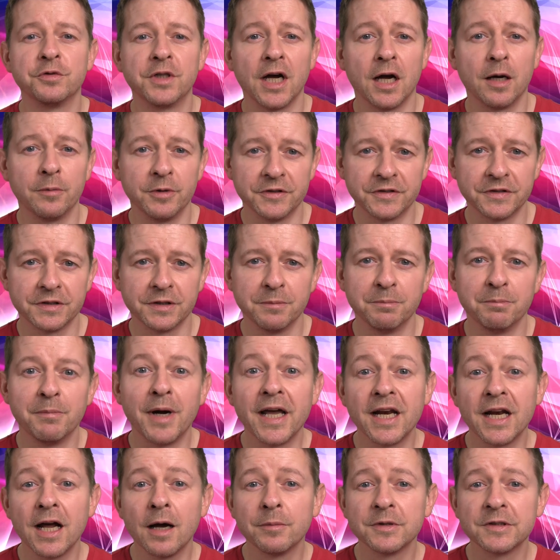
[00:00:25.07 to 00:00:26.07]
da bist.
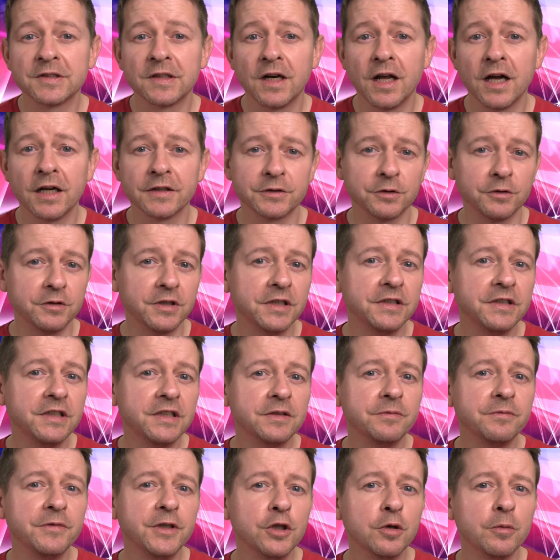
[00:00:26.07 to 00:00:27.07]
Mein Name ist Lars und in
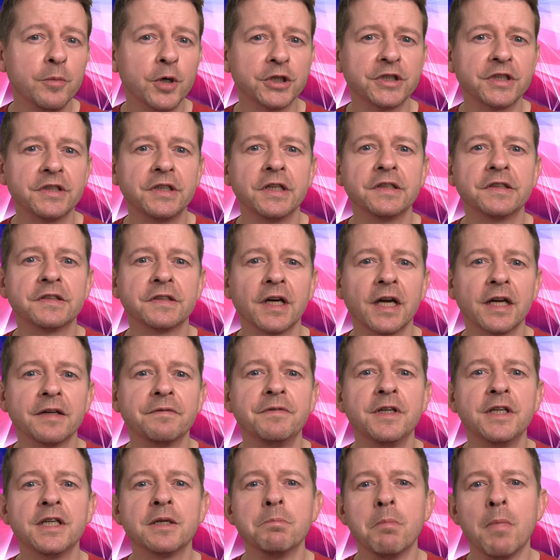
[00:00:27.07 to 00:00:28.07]
diesem Video möchte ich dir zeigen,
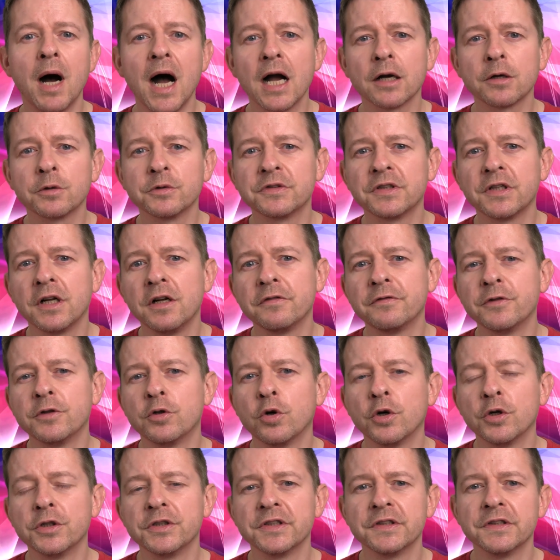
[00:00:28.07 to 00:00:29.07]
wie ich Markus helfen
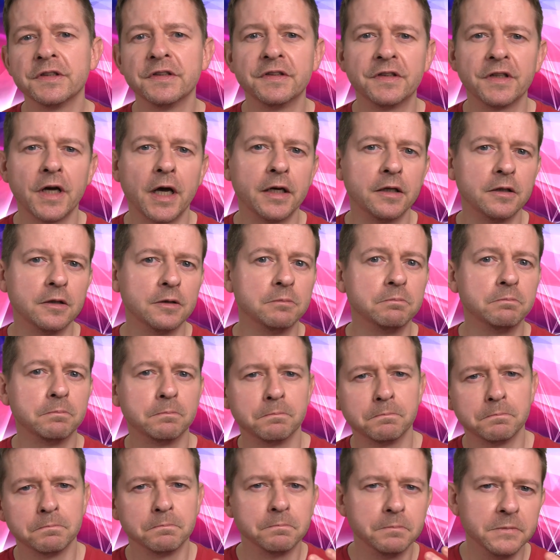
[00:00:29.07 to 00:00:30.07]
konnte, seine
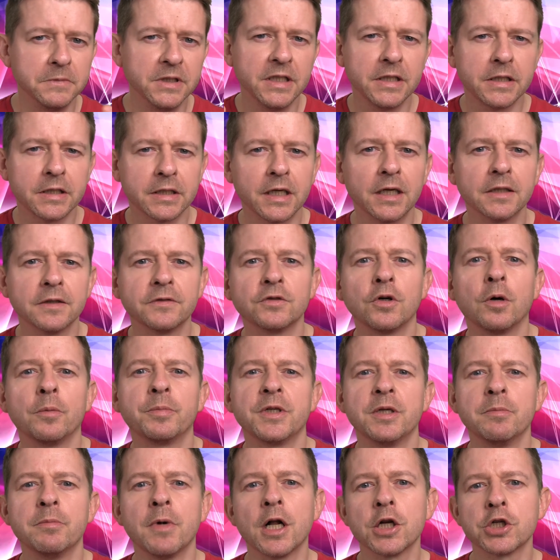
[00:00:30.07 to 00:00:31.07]
nicht ganz
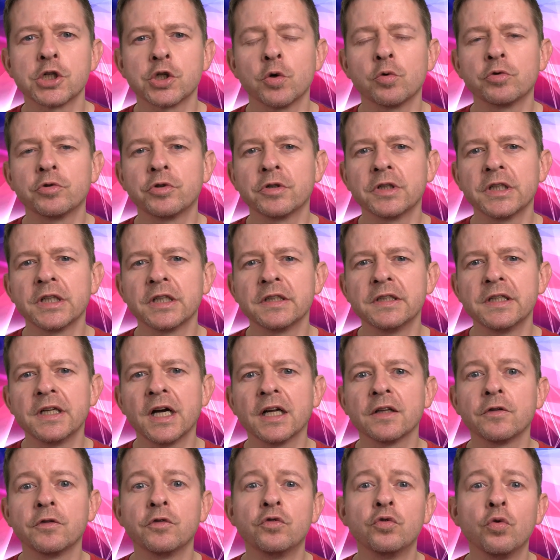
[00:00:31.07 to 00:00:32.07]
optimal strukturierten
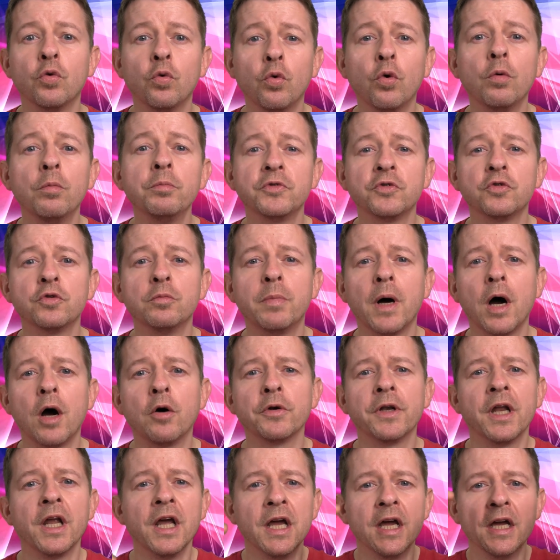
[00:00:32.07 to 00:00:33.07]
Daten so
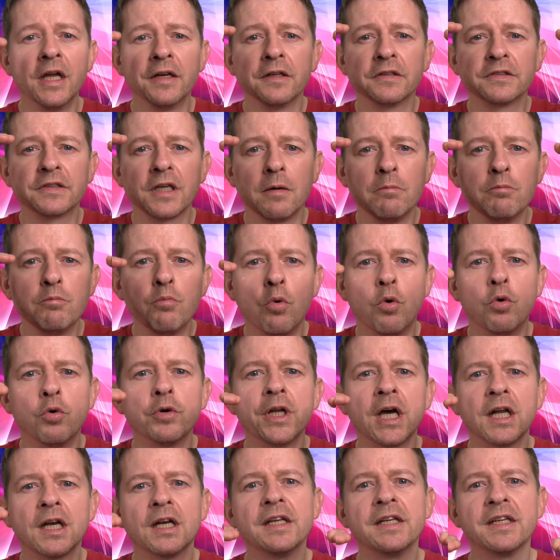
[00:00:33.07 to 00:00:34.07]
umzubauen, dass er
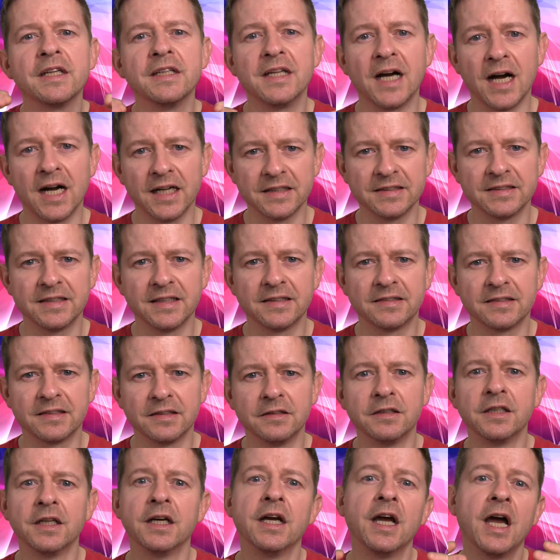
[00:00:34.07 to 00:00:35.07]
monatliche
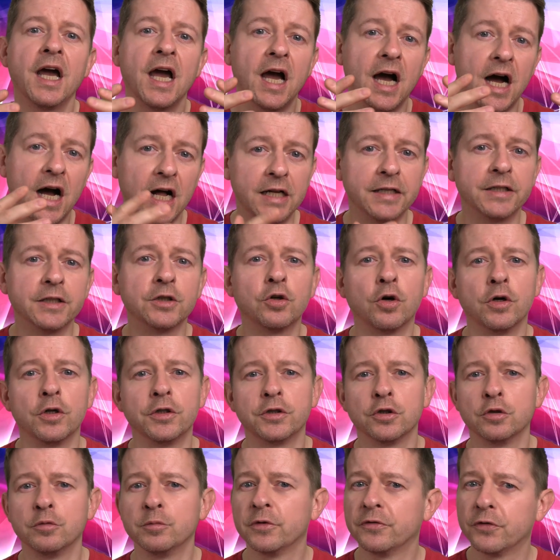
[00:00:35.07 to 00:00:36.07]
Datensätze erhalten
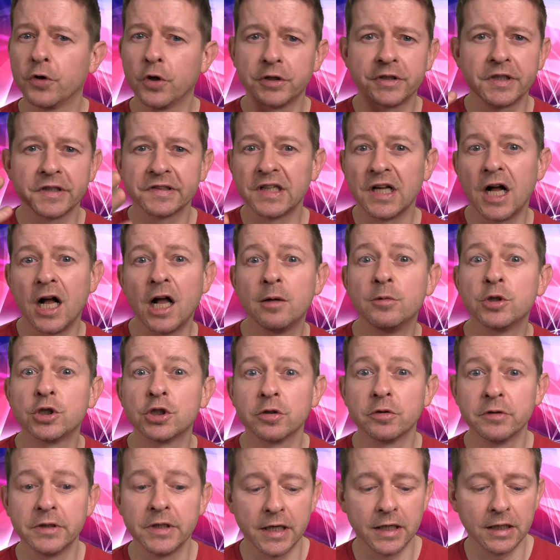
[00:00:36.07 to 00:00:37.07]
konnte. Und bevor ich das eine halbe
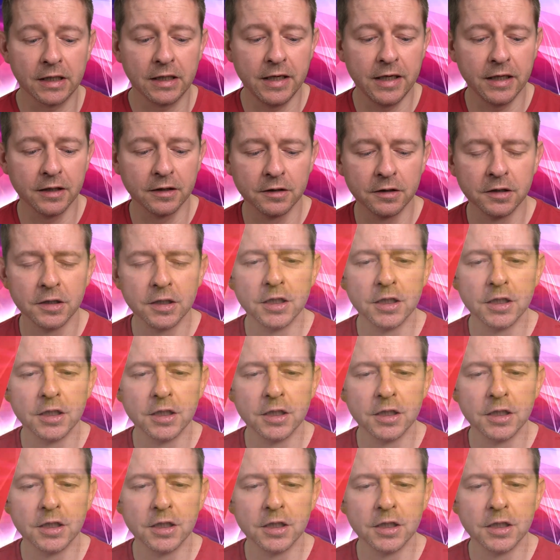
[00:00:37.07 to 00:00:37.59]
Stunde erkläre,